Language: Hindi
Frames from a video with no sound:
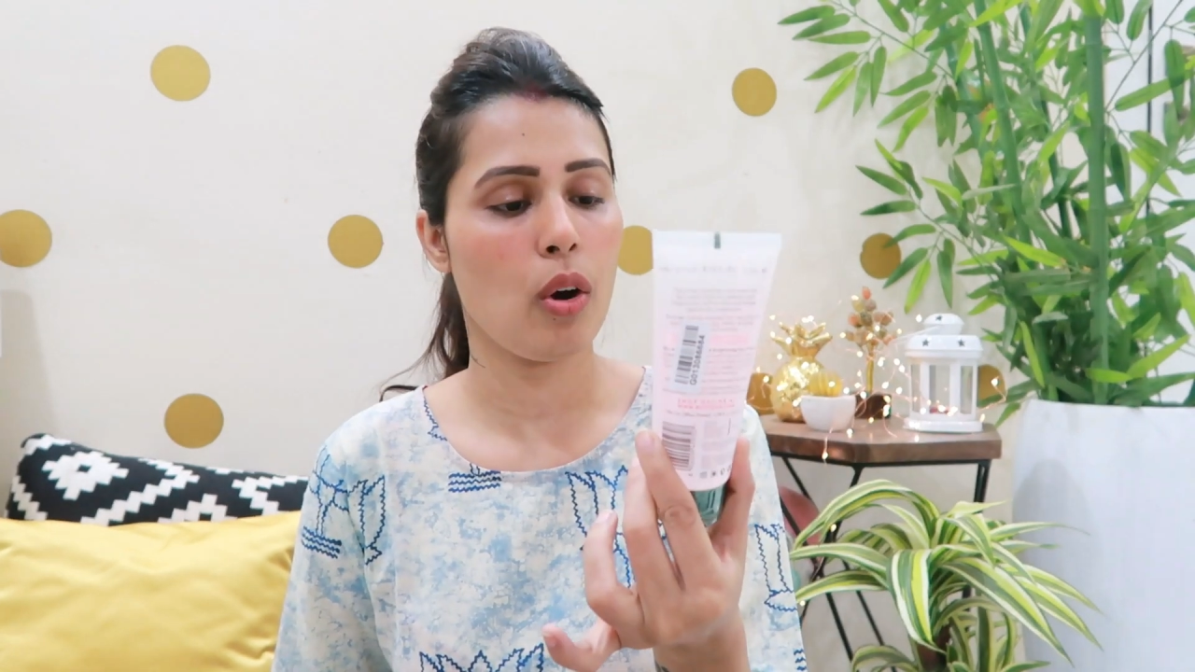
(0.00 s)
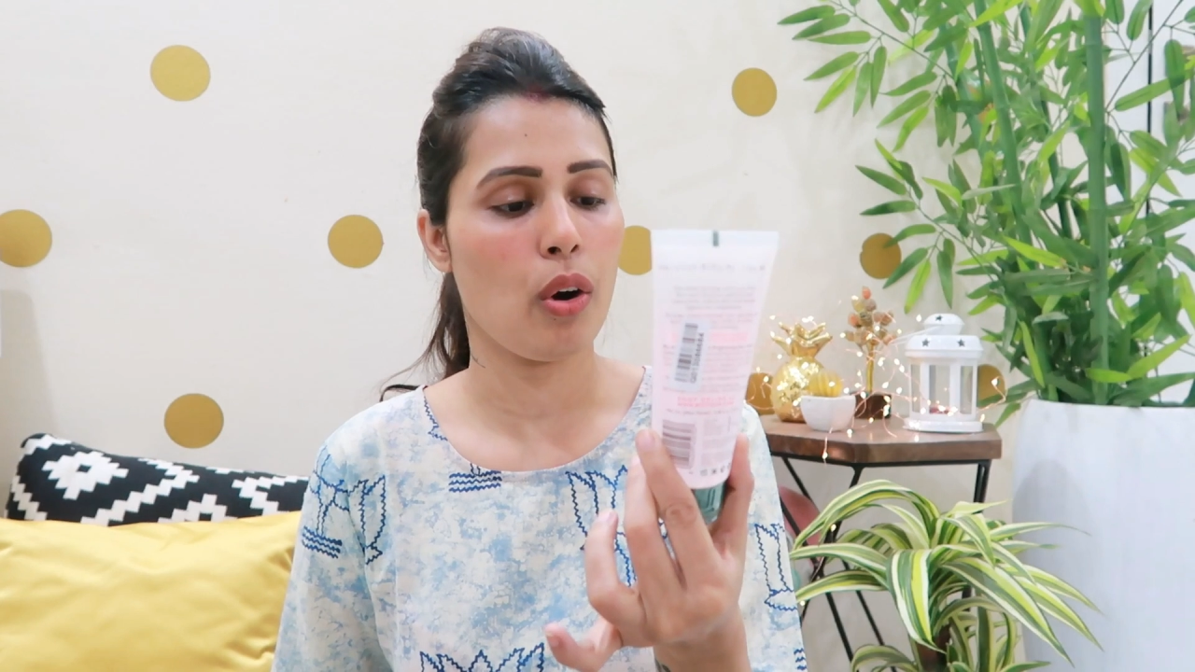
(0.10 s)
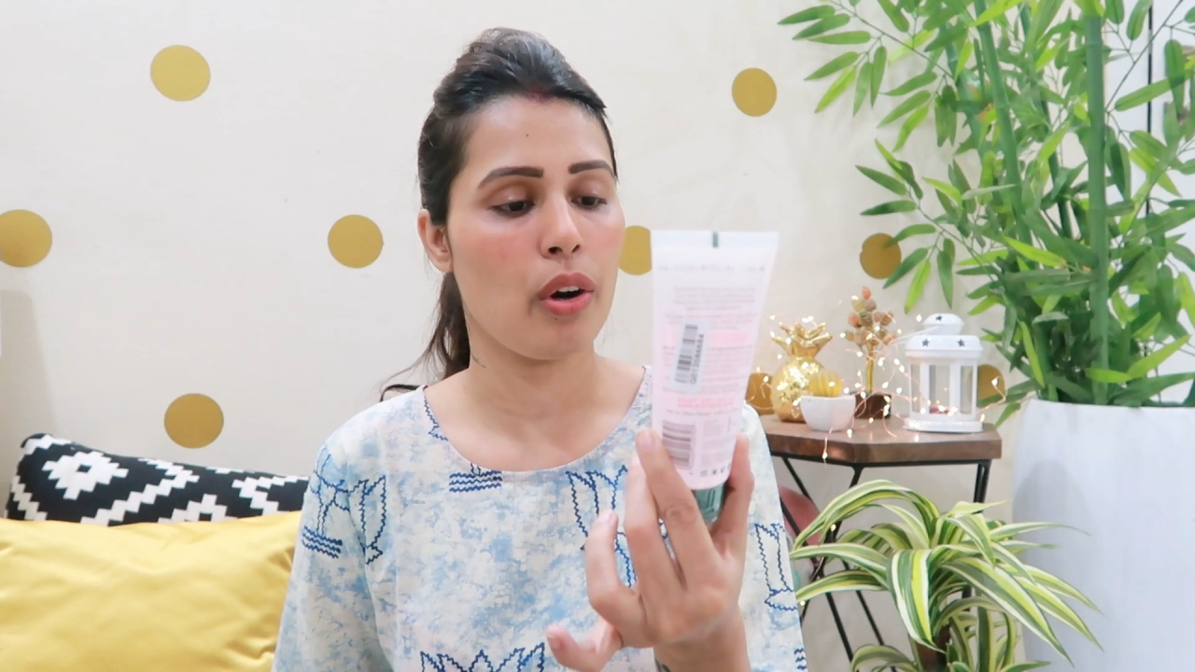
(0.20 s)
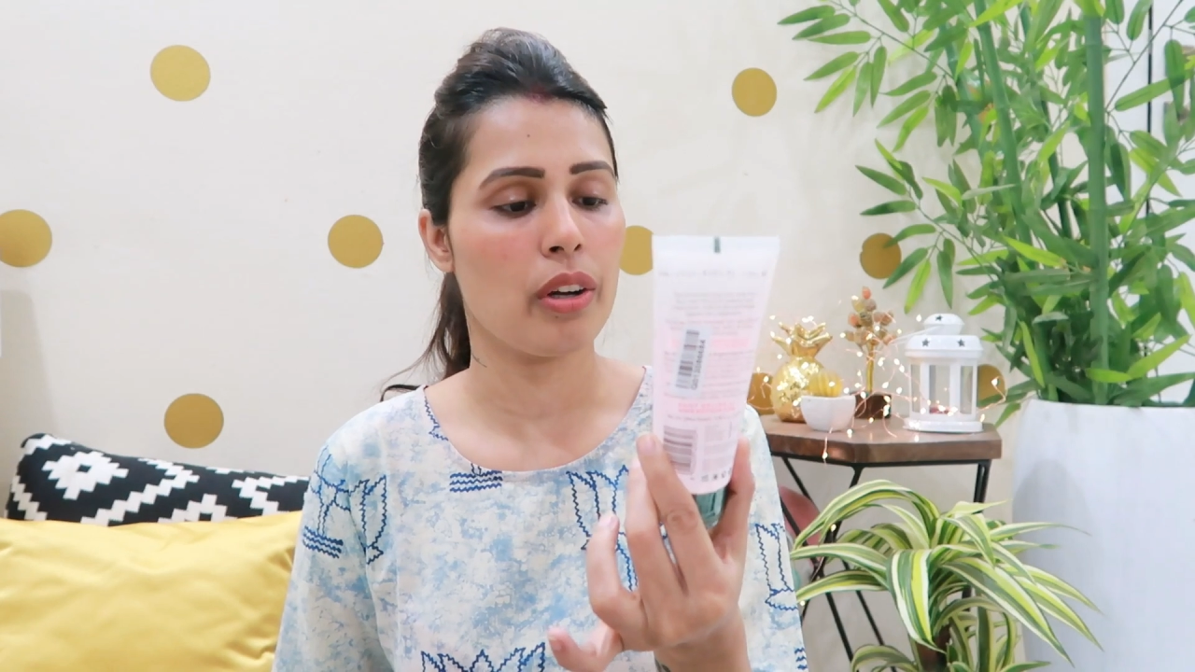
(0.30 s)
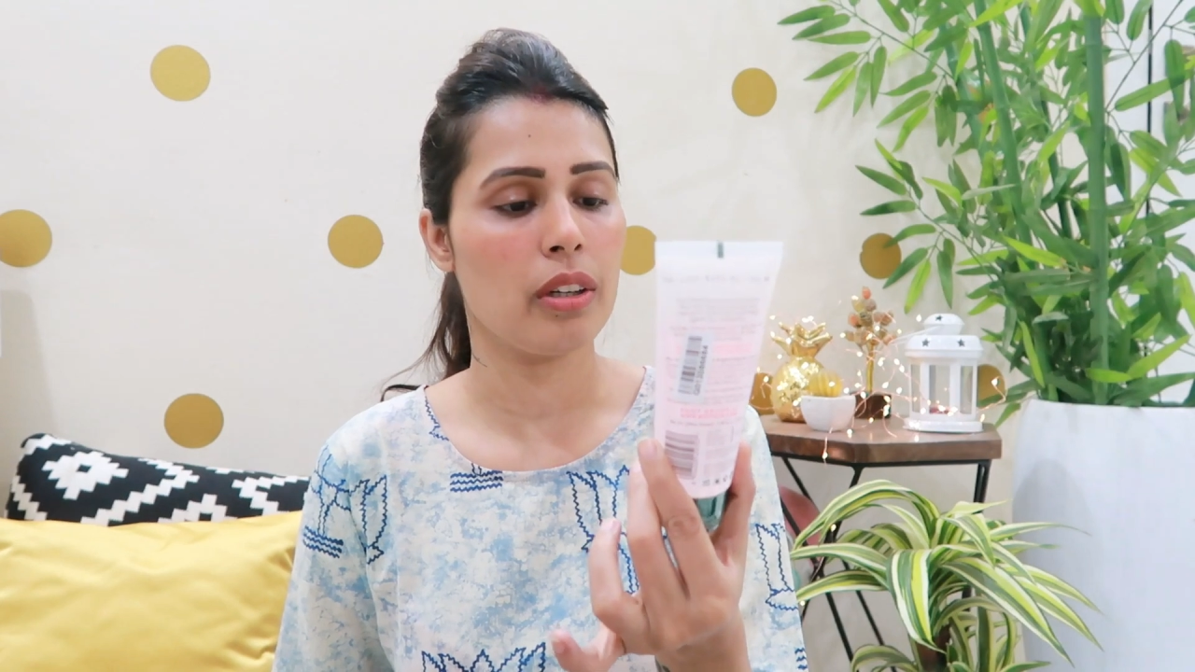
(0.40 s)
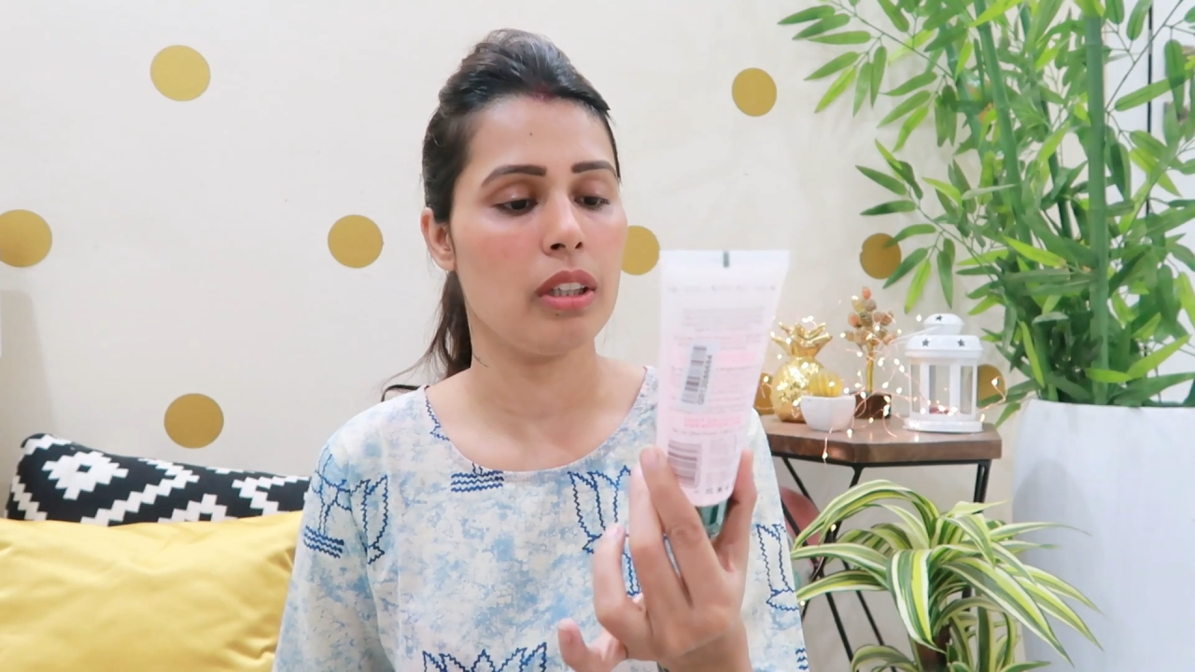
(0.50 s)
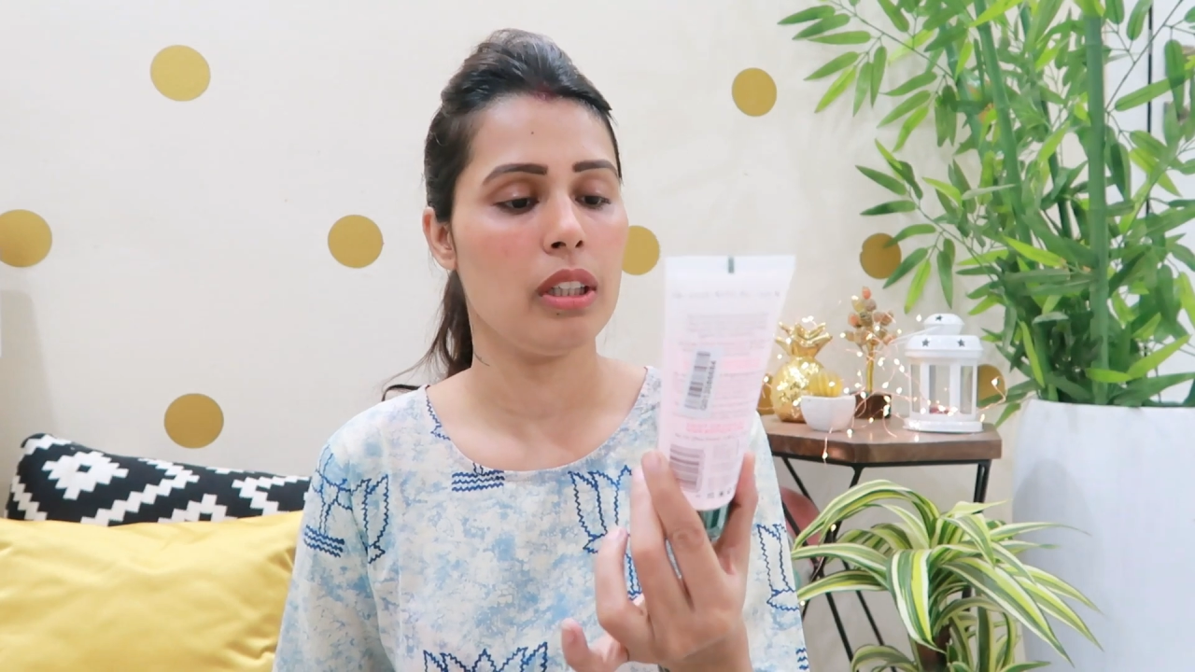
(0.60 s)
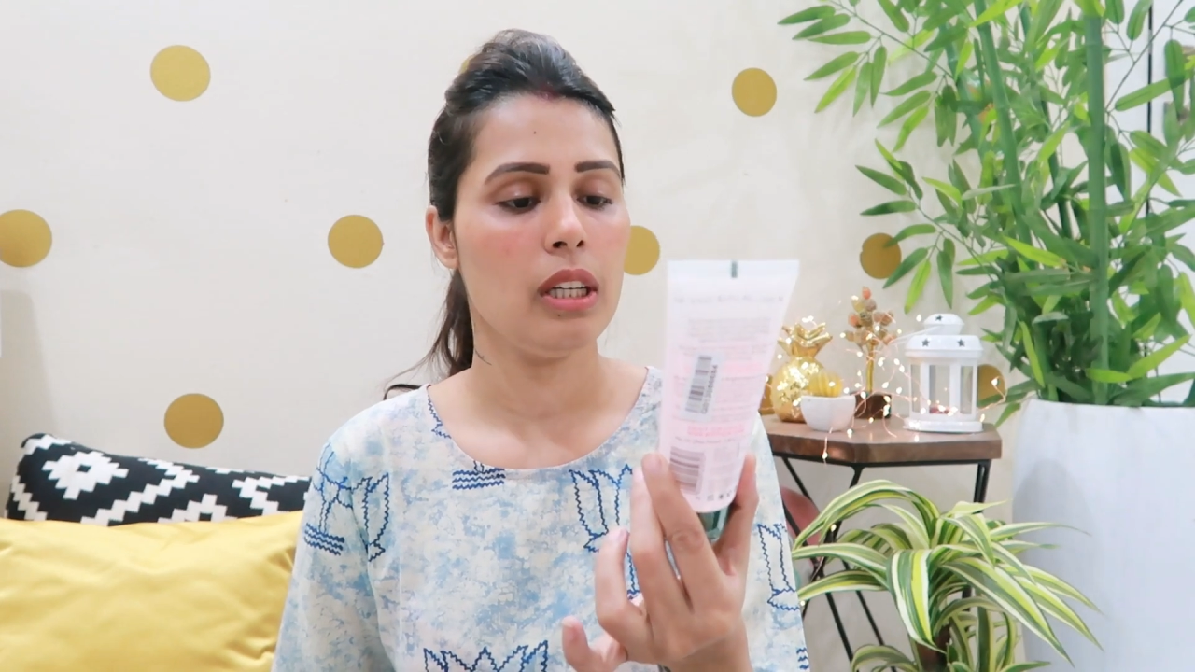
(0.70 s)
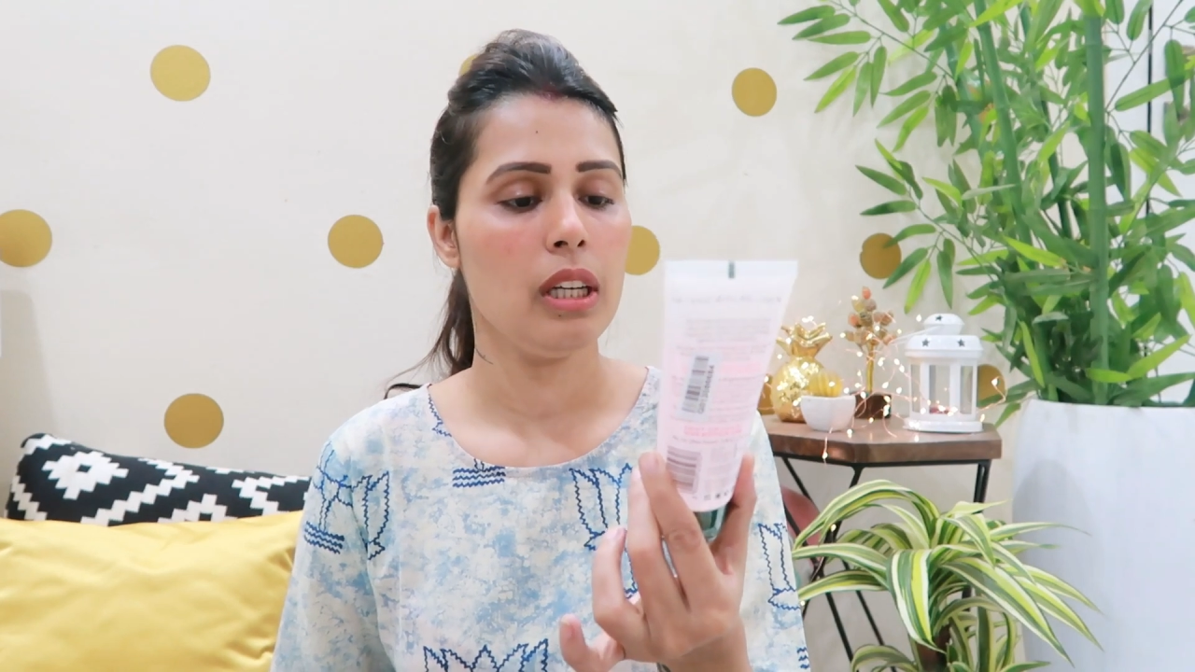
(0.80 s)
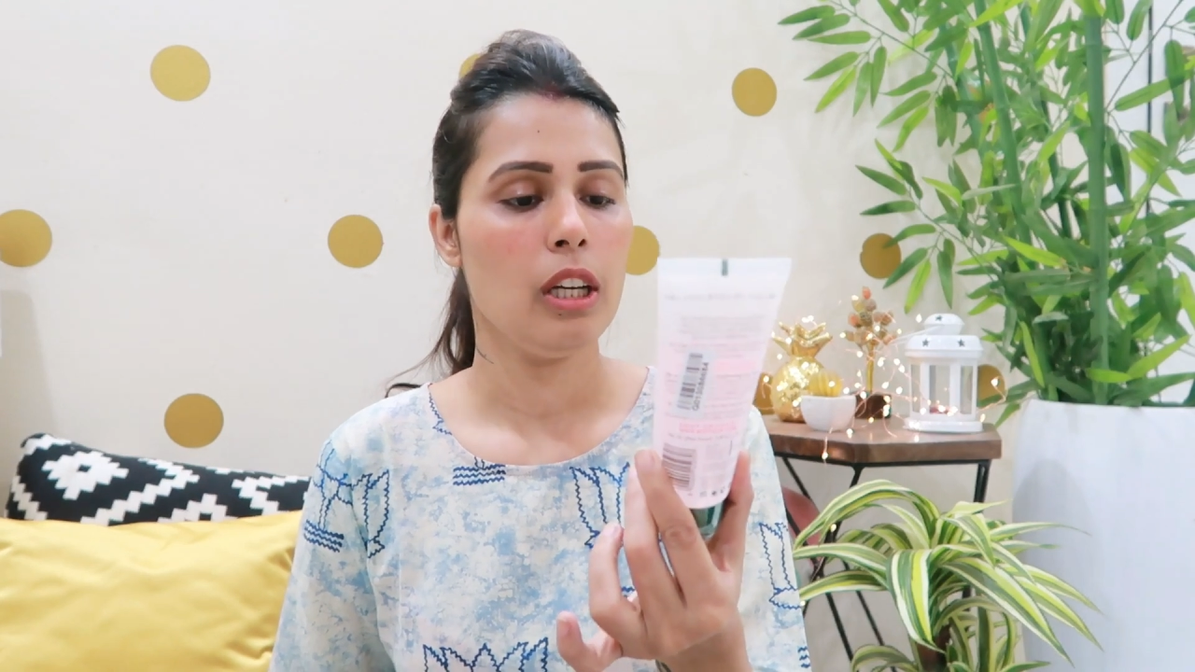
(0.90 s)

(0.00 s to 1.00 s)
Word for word: और